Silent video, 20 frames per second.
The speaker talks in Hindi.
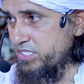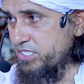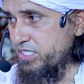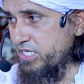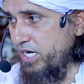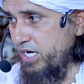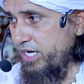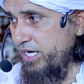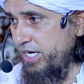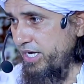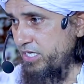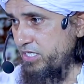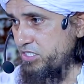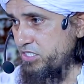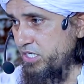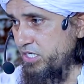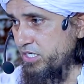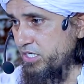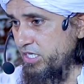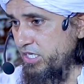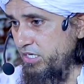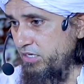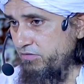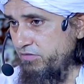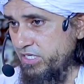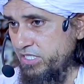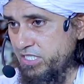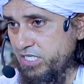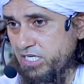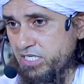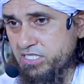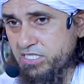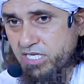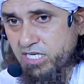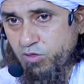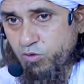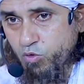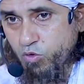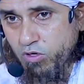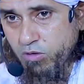हिस्सा हैं जिनकी वजह
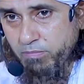से